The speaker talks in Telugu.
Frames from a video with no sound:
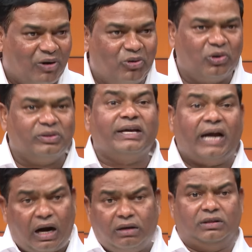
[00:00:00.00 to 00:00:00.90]
టౌన్లు ఉందా
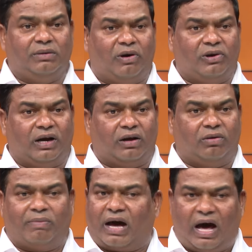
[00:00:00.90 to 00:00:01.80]
యాడుంది మౌలి గారు
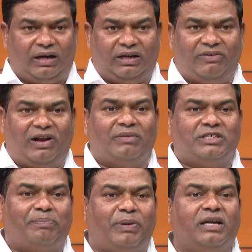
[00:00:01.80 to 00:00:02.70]
మన ఆర్టీవీ వాళ్ళని
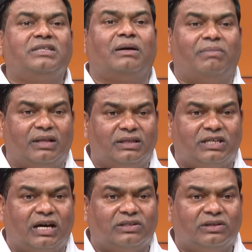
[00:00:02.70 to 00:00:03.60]
చెప్పండి నిజామాబాద్
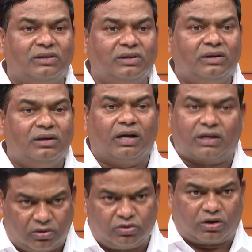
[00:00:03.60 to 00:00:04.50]
ఇన్ఛార్జ్
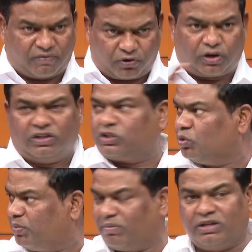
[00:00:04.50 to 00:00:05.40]
ఎక్కడుందో ఒక ఫోటో తీసి
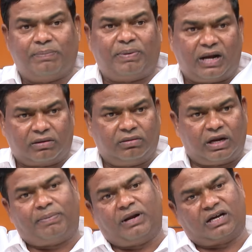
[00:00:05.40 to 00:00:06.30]
చూపిమని చెప్పండి నాకు
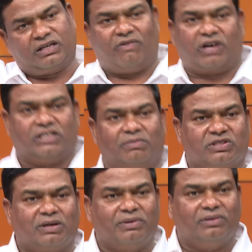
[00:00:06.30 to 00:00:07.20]
రేపటిదాకా అవకాశం
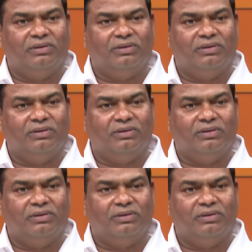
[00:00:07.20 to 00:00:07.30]
ఇస్తాను మీకు